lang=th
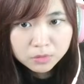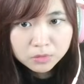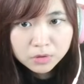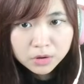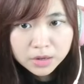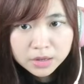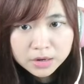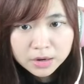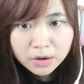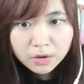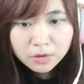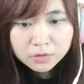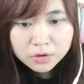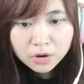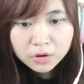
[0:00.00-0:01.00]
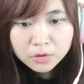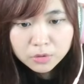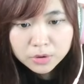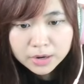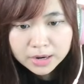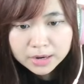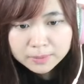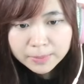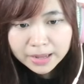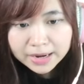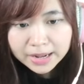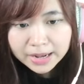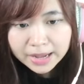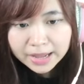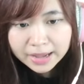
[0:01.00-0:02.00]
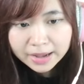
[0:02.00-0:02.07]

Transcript: เฮ้ยแล้วน้องคนนั้นมาได้ไง